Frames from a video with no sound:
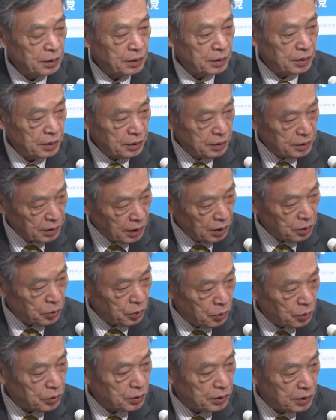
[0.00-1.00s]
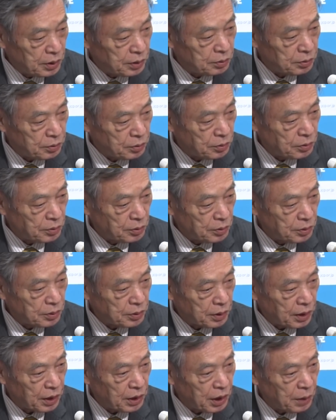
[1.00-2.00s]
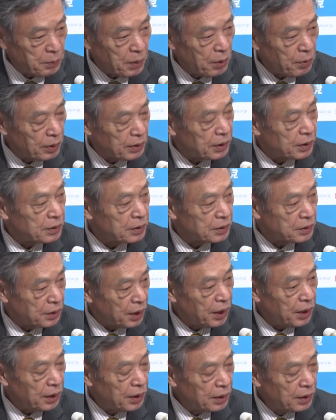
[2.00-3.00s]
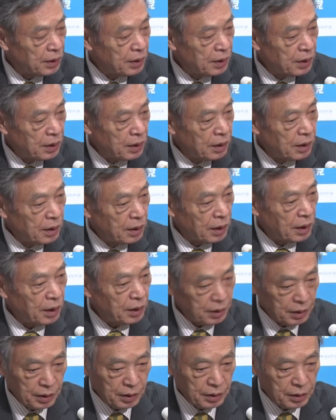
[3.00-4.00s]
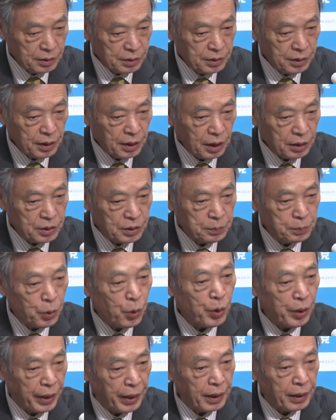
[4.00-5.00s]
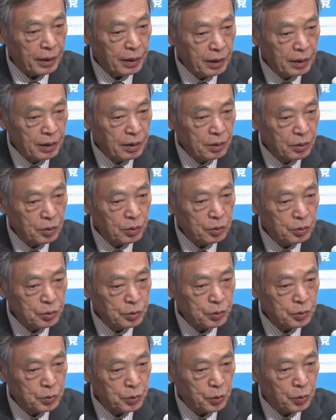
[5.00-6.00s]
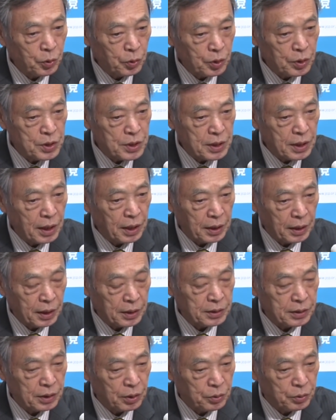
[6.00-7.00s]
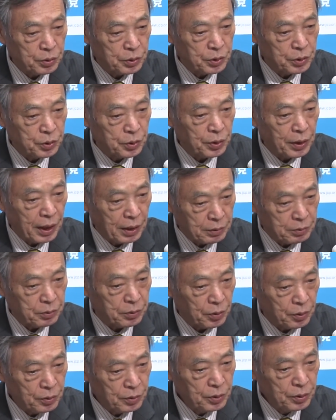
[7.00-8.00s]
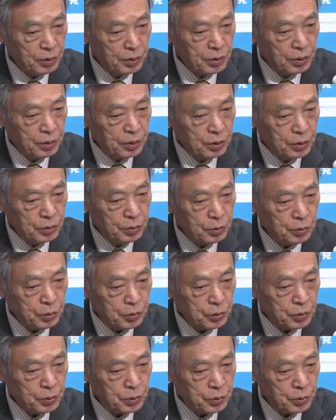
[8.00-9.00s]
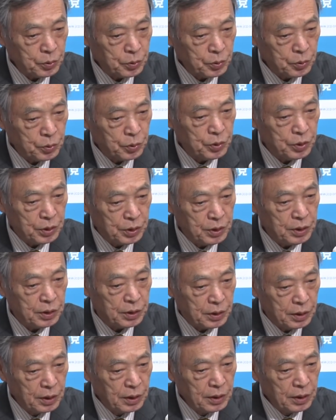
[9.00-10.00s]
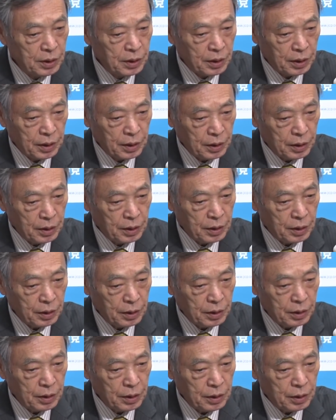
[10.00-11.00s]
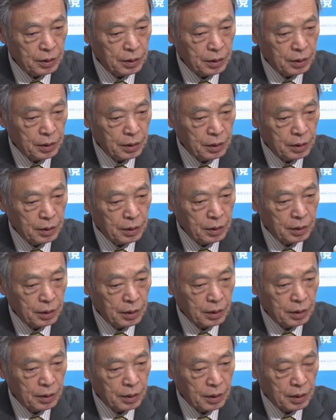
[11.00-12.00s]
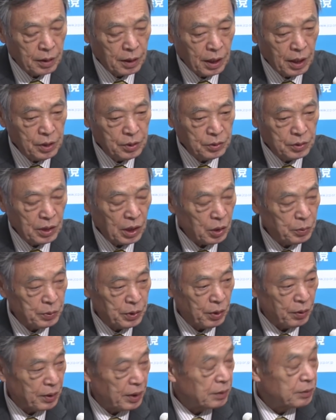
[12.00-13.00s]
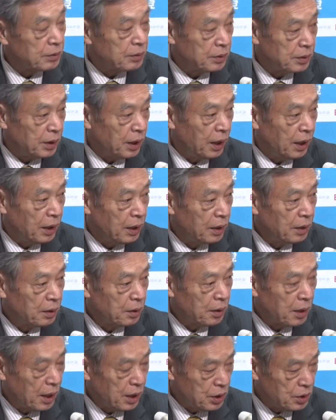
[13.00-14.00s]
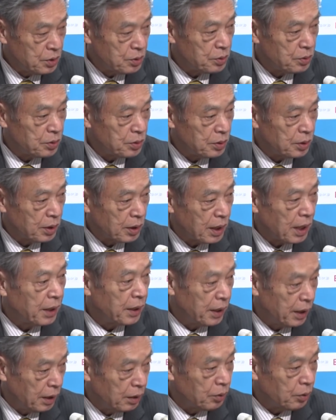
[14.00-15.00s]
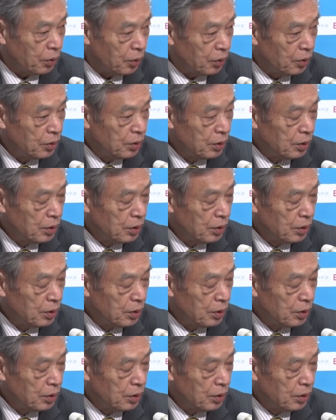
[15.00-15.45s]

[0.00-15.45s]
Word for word: 実際に起こっている要はですねやはり生活防衛というところにしっかり柱を置く必要があるということと同時に、えー、外需頼みではなくて内需家計と